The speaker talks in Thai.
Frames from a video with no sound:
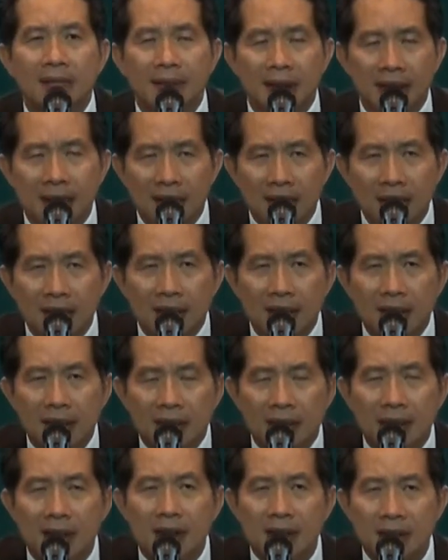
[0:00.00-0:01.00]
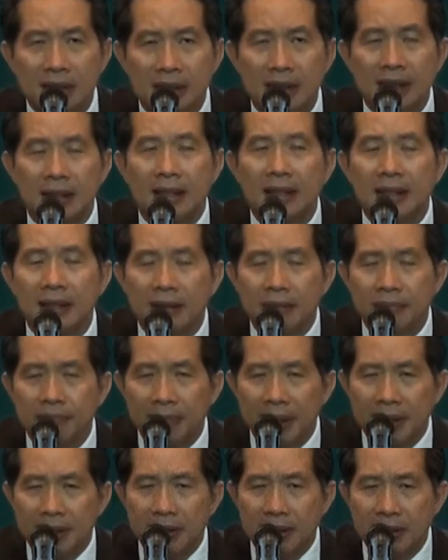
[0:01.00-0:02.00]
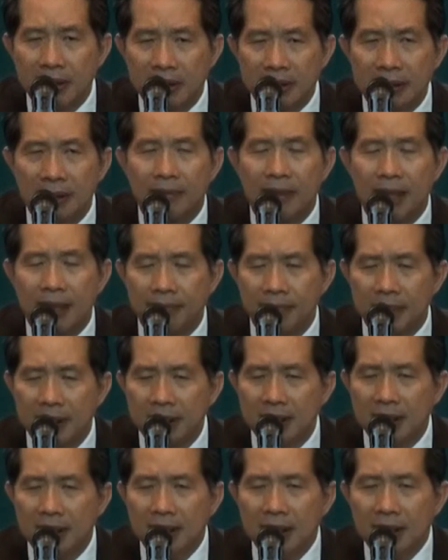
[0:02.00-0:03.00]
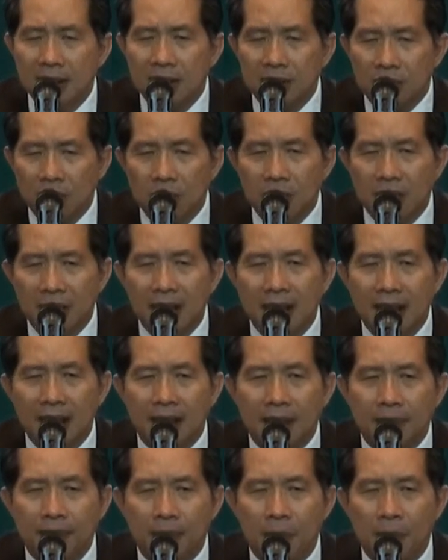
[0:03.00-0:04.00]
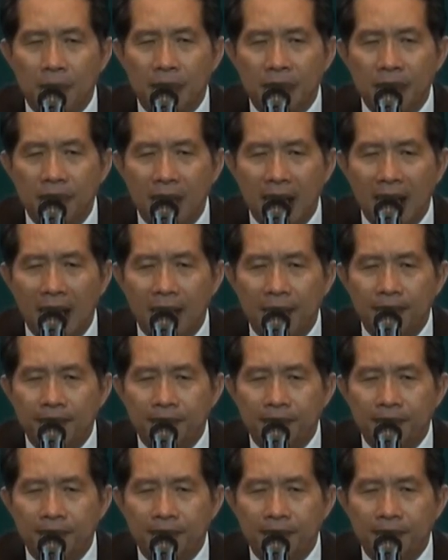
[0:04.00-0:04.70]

เย็นก็ก็คือสิ่งที่เป็นเรื่องสำคัญเพราะฉะนั้นตรงนี้เนี่ยผมคิดว่า